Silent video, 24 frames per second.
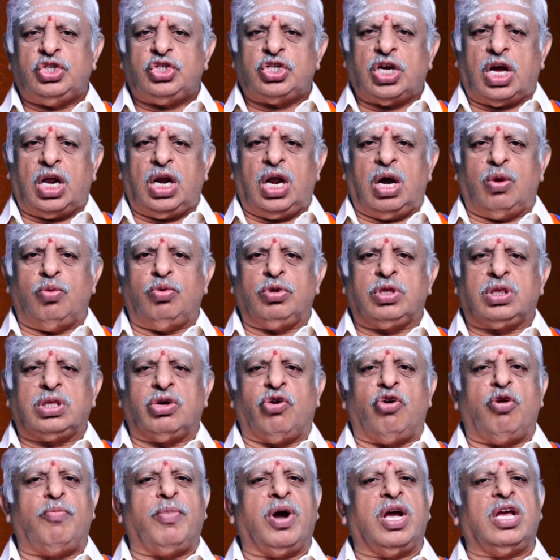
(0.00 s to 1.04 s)
చాలా
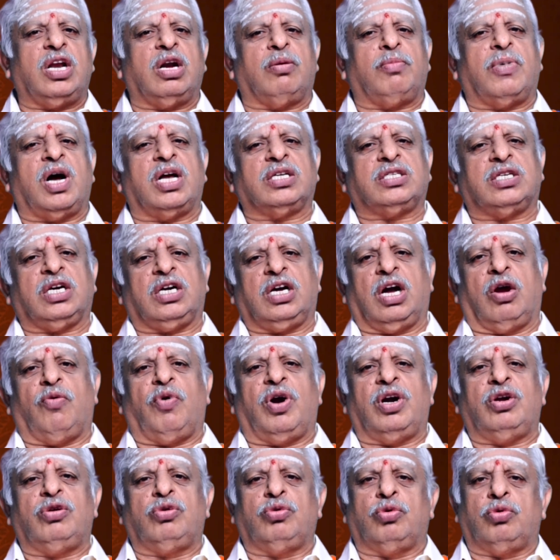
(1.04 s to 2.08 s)
ఉత్తమమైన మాసంగా
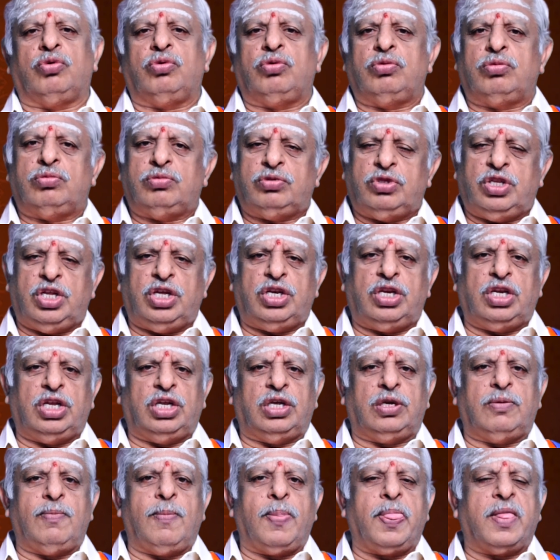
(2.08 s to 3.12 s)
వాళ్ళు
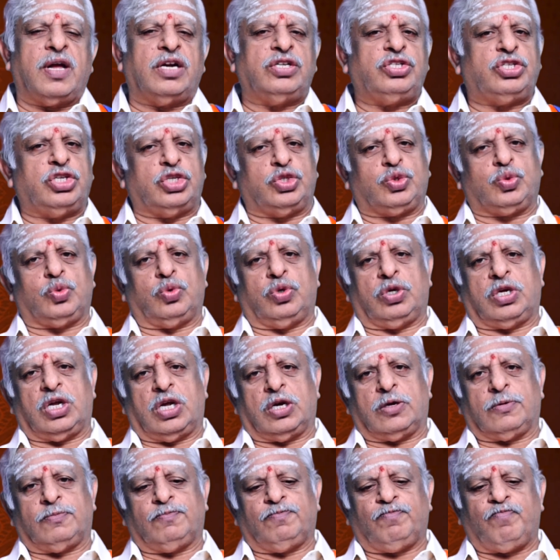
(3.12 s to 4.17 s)
దీన్ని
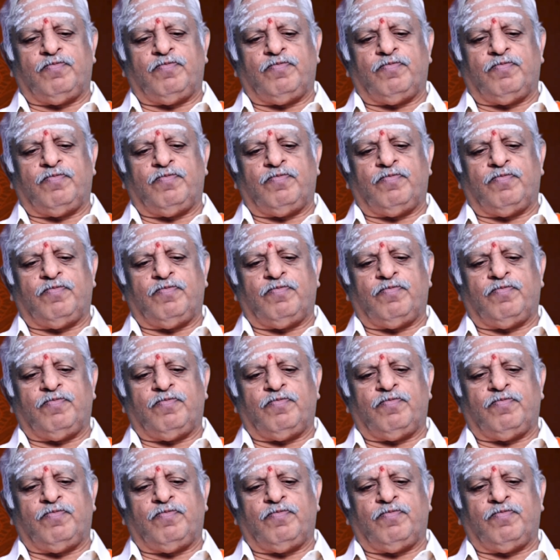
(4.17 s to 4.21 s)
చేసుకుంటారు